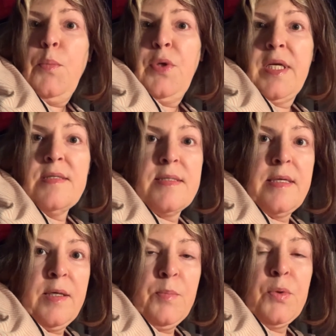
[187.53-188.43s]
Por
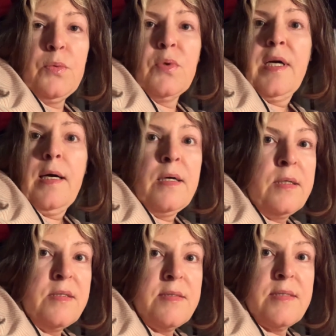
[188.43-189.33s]
exemplo, o
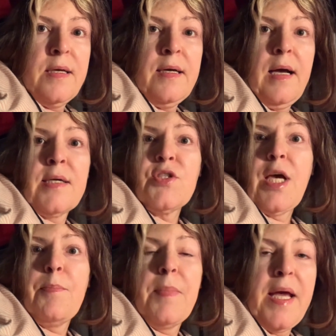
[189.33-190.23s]
câncer, a
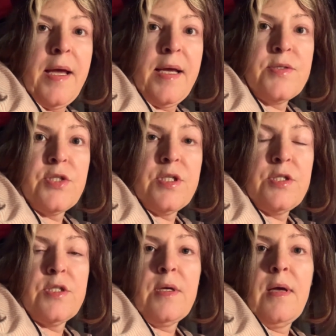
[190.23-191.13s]
diabetes,